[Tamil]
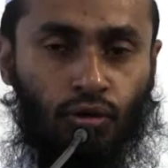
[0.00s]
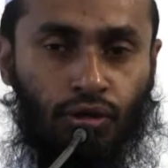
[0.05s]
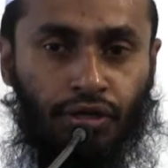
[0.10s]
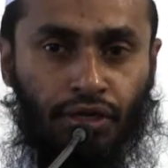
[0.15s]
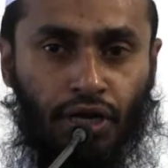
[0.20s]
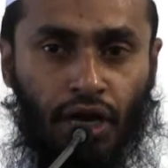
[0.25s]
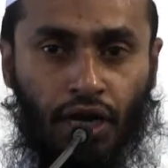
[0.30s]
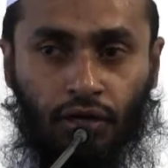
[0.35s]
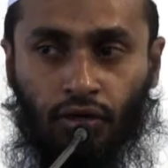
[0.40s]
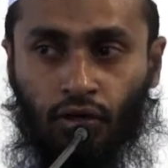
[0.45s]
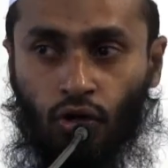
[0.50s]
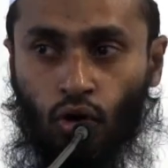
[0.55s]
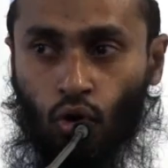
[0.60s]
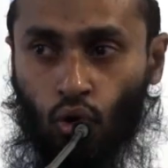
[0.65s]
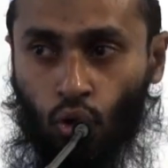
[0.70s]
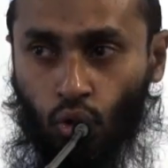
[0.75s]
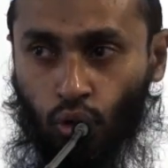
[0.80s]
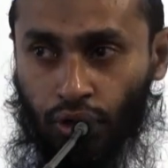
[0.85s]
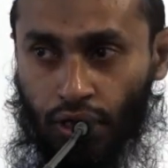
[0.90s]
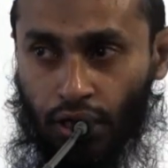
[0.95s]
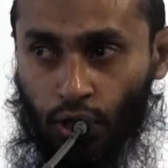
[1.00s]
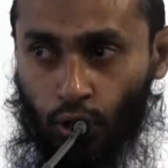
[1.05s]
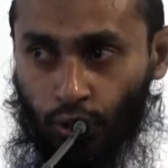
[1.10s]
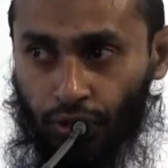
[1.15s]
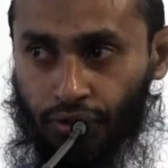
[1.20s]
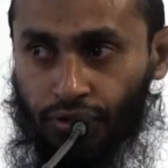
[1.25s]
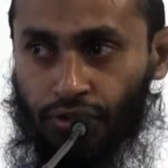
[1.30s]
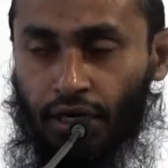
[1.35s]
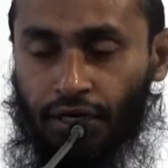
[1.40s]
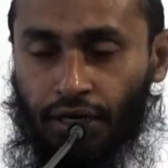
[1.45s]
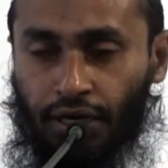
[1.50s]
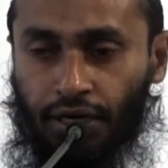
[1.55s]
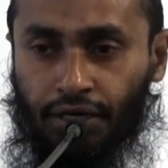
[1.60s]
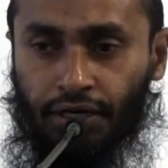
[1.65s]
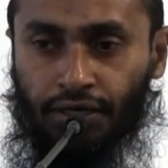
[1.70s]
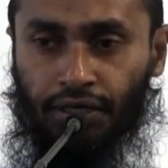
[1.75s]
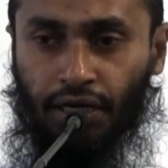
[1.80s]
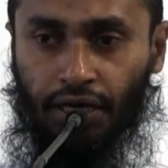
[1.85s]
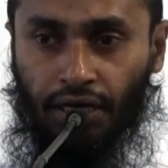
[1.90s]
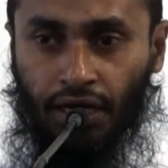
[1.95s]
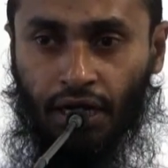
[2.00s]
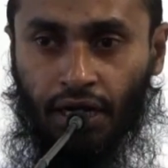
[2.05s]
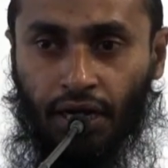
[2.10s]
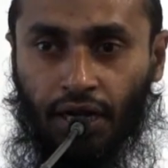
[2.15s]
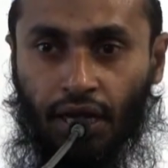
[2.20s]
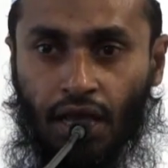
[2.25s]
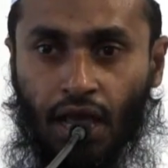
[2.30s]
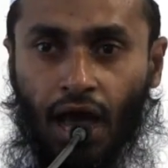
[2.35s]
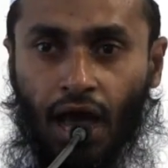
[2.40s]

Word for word: சொல்கின்றான் உங்களில் ஒரு சார் இருக்கின்றார்கள்